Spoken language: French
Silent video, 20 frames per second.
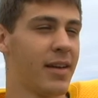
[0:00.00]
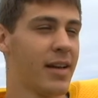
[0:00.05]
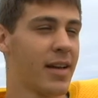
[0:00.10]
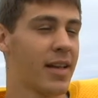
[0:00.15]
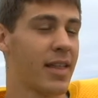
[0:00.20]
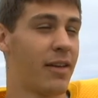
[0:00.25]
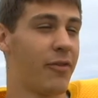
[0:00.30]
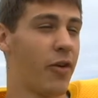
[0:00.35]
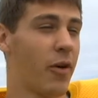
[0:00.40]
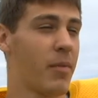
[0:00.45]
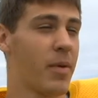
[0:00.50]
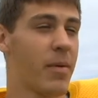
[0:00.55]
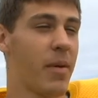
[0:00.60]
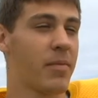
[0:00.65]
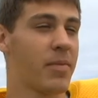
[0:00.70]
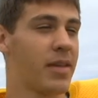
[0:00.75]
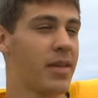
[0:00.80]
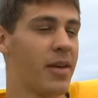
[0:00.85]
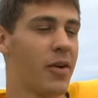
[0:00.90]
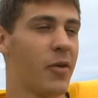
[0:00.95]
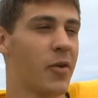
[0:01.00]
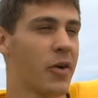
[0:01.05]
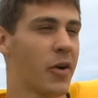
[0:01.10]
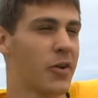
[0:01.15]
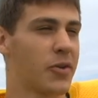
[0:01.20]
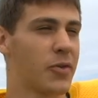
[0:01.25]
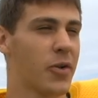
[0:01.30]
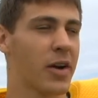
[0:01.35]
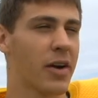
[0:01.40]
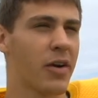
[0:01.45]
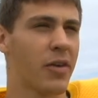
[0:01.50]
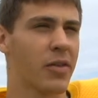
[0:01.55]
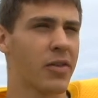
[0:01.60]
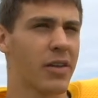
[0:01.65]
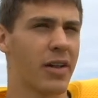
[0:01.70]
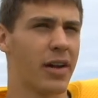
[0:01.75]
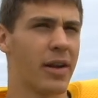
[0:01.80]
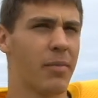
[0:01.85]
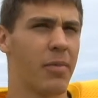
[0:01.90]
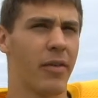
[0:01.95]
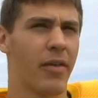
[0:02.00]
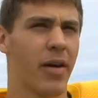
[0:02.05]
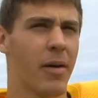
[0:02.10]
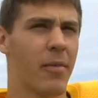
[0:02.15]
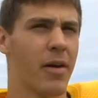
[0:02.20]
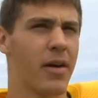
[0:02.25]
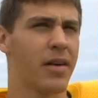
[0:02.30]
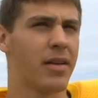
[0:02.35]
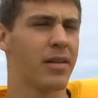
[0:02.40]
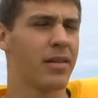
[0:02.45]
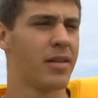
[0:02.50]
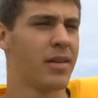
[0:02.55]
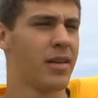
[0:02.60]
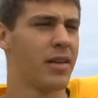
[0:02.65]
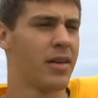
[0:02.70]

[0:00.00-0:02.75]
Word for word: qui s'est formée, même s'il n'y a aucun joueur, on ne se connaît pas vraiment euh,